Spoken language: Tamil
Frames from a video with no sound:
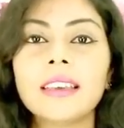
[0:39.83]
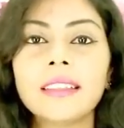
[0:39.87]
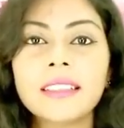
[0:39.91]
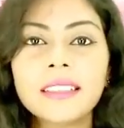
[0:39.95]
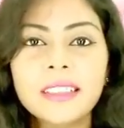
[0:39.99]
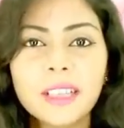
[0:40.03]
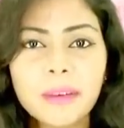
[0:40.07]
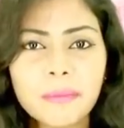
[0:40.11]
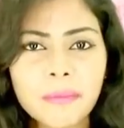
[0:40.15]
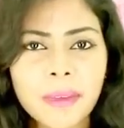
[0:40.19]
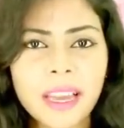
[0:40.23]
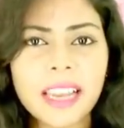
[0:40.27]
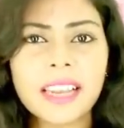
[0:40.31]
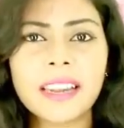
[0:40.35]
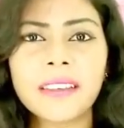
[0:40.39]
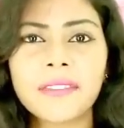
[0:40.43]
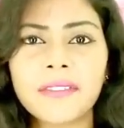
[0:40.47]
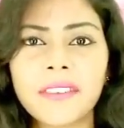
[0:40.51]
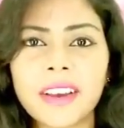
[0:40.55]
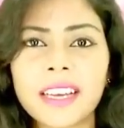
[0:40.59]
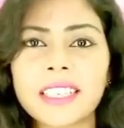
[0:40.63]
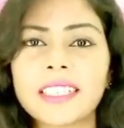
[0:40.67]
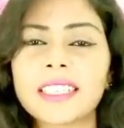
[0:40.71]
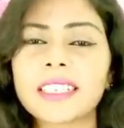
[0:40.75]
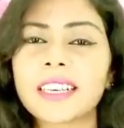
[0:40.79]
இந்த பெலி
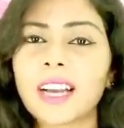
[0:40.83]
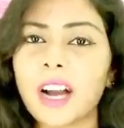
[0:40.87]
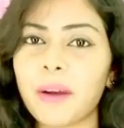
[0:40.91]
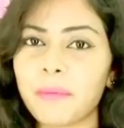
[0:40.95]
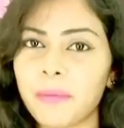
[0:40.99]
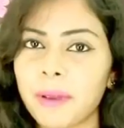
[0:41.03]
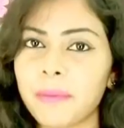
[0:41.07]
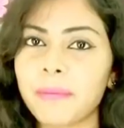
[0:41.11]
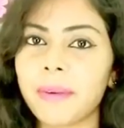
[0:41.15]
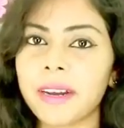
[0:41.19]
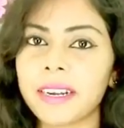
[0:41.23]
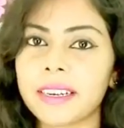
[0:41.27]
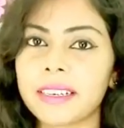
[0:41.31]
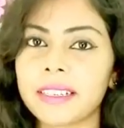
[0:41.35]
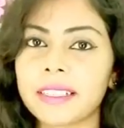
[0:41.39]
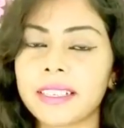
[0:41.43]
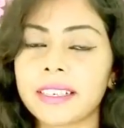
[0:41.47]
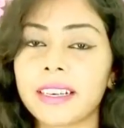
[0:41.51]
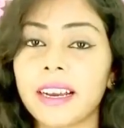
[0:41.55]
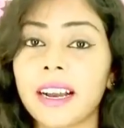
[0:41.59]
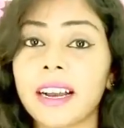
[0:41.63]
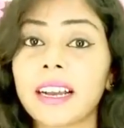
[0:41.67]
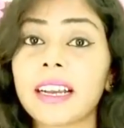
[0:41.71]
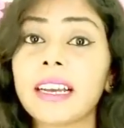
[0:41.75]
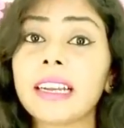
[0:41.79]
ஃபேட்டை கம்மி
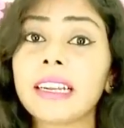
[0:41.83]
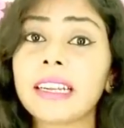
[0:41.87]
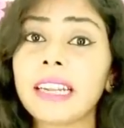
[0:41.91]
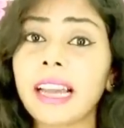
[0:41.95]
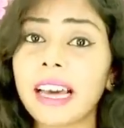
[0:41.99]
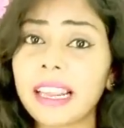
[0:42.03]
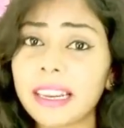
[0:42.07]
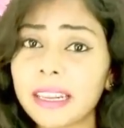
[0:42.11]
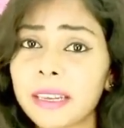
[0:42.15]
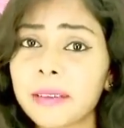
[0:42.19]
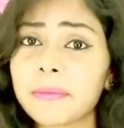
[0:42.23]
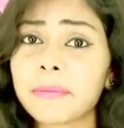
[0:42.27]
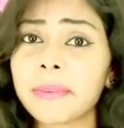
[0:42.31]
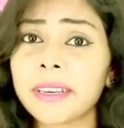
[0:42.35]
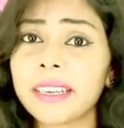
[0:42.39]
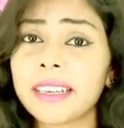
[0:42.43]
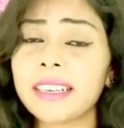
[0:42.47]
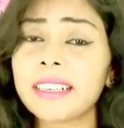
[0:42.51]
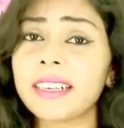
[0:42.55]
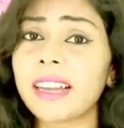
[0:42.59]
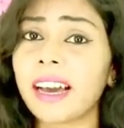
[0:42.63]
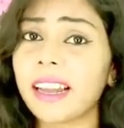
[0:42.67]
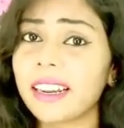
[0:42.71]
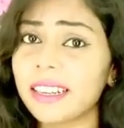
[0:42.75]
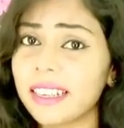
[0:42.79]
பண்ணுறதுக்காக நிறைய
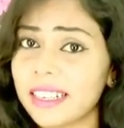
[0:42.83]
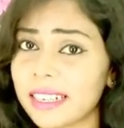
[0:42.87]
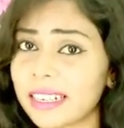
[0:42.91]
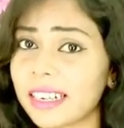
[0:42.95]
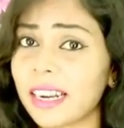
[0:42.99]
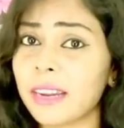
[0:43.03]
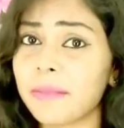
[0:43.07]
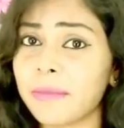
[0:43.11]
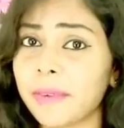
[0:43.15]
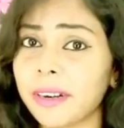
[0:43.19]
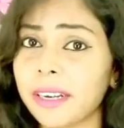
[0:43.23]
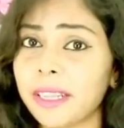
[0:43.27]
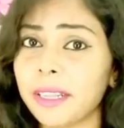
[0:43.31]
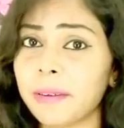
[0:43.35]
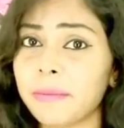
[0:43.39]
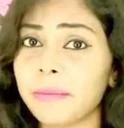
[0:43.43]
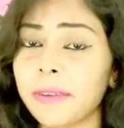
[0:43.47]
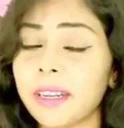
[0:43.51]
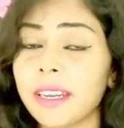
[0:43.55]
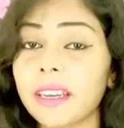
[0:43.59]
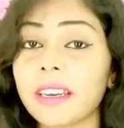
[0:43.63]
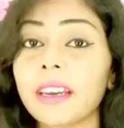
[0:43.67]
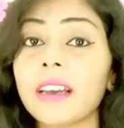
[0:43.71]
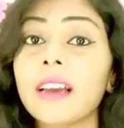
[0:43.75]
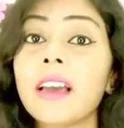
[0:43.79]
பேர் நிறைய ட்ரை
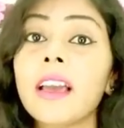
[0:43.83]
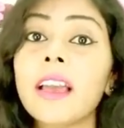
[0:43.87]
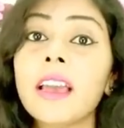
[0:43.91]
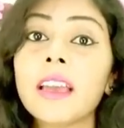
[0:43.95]
பண்ணியிருப்பீங்க